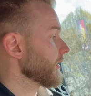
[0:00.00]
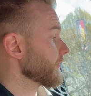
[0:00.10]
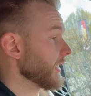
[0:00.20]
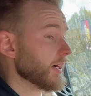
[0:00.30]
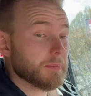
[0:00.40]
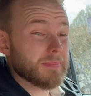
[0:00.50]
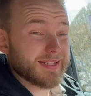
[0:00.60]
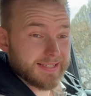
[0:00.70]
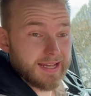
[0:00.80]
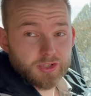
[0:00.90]
Wir haben
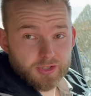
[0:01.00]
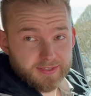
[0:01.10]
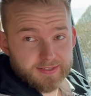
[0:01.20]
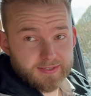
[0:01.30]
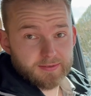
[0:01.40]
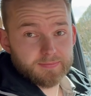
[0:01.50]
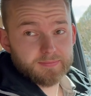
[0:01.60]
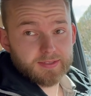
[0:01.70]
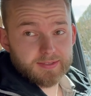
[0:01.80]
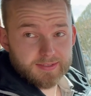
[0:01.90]
Massagesitze.
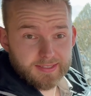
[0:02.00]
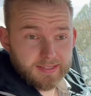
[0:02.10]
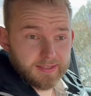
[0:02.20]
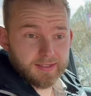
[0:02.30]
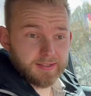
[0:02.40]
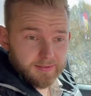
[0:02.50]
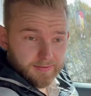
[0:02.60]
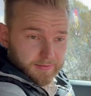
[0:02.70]
Sehr geil.